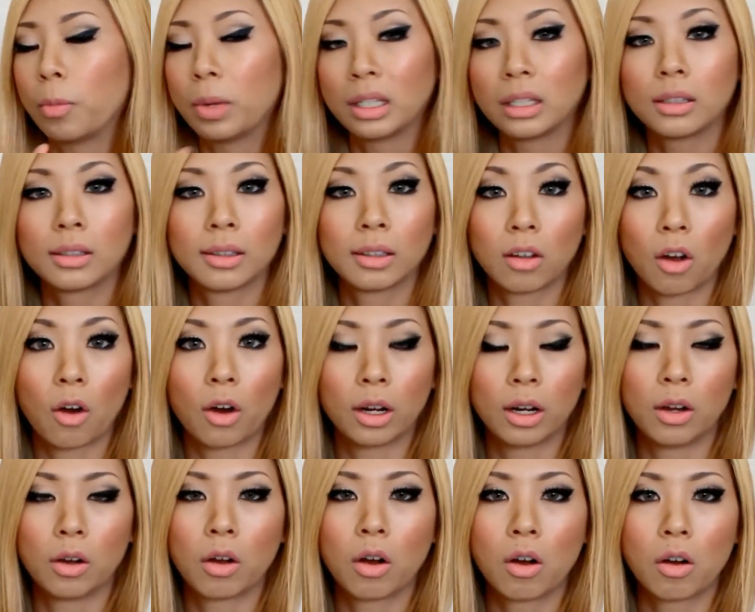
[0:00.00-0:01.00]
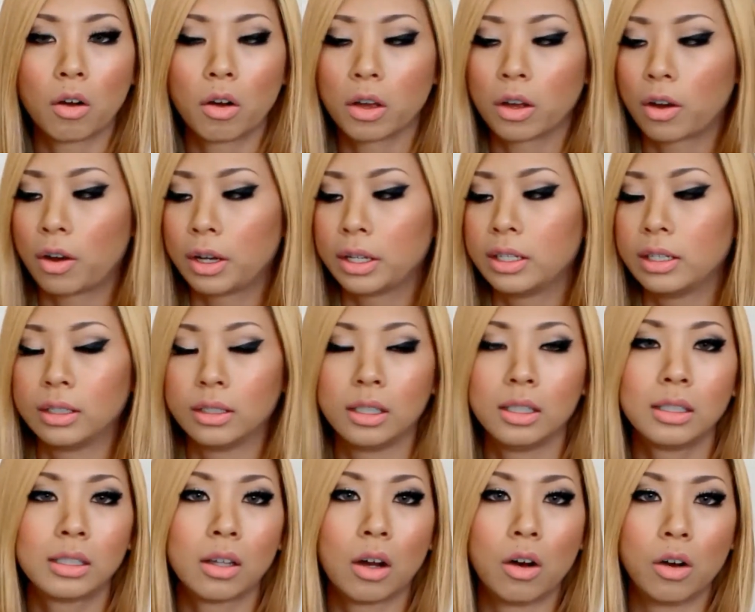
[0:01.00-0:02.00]
2เม็ดก่อนแล้วก็ค่อยๆเดือน
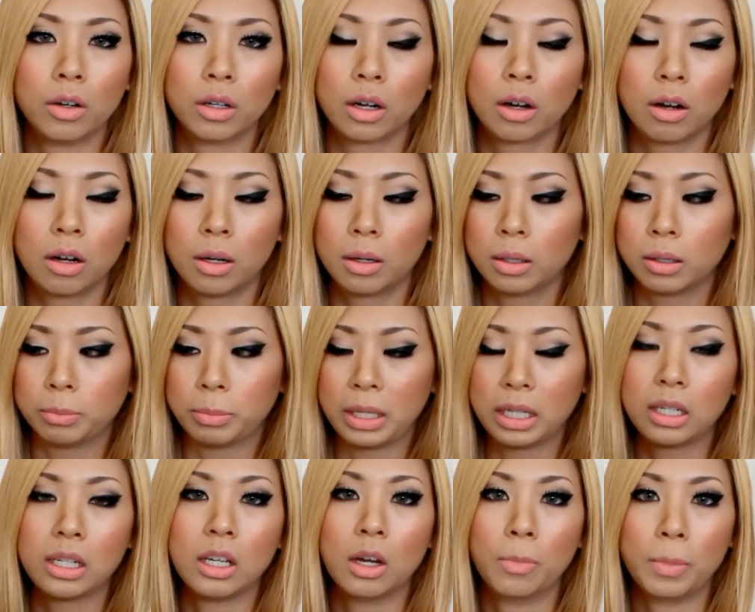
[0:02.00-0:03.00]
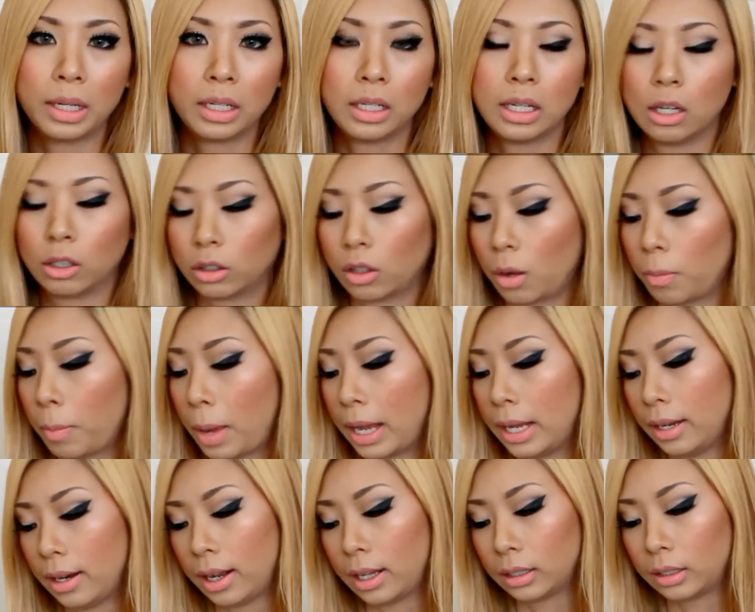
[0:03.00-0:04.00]
ที่2ก็เม็ดเดียวเม็ดเดียวต่อไป
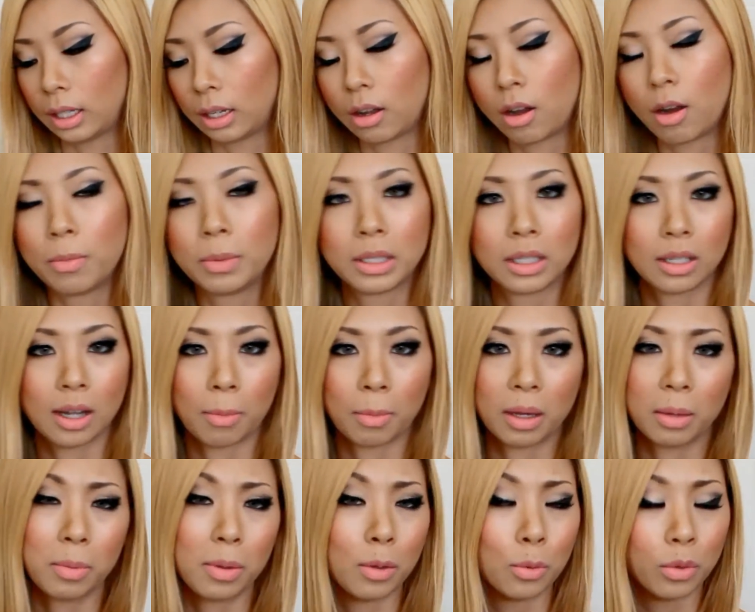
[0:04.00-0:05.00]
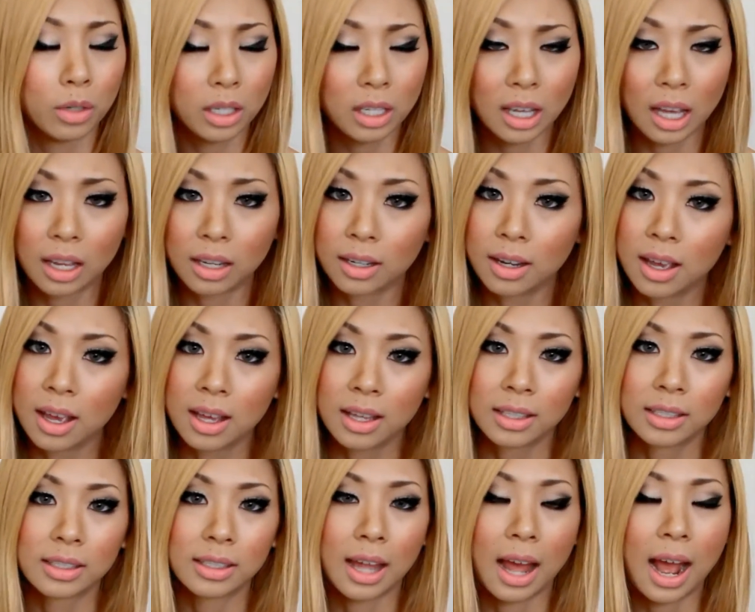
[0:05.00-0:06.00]
นะคะ แต่ก็มันจะทำให้ผิวเนียน
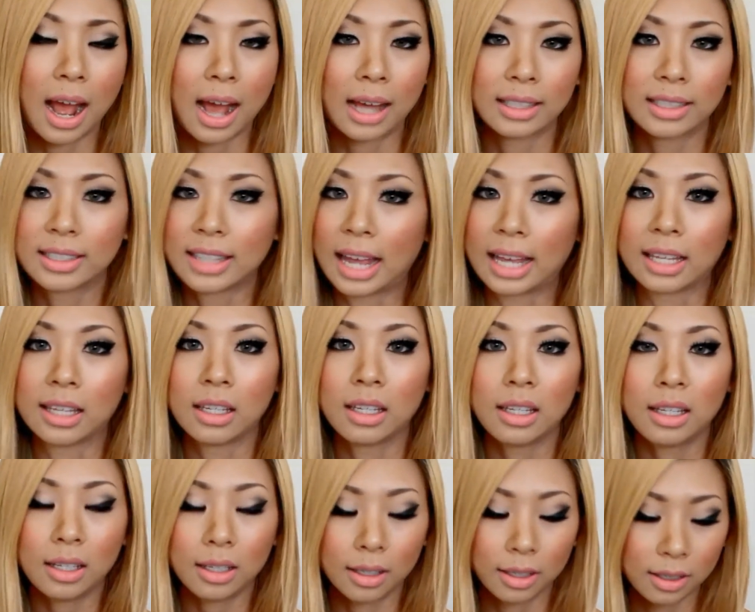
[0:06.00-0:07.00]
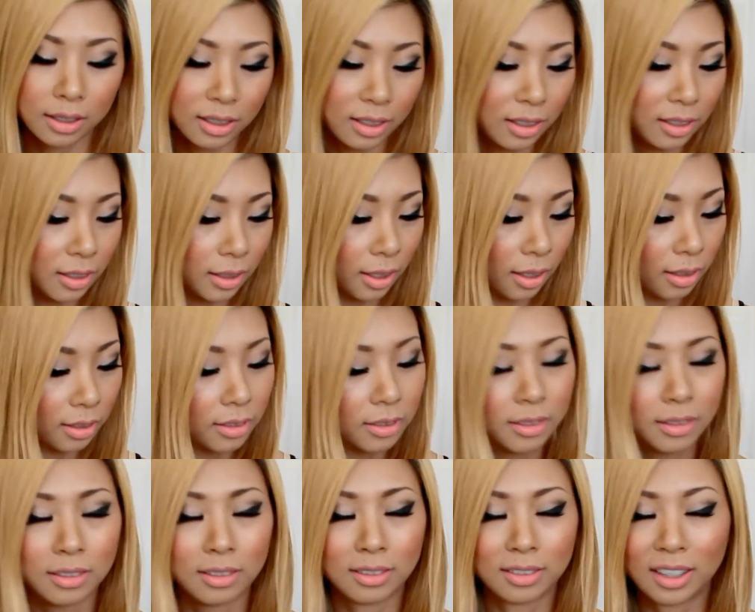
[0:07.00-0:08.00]
สะอาดใสลื่น เอ
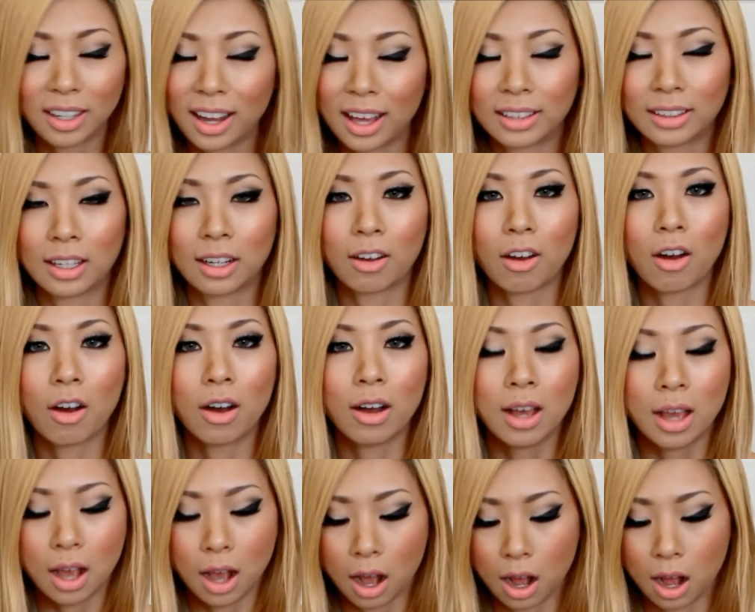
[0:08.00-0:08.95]
อ นั่นแหละ แต่ก็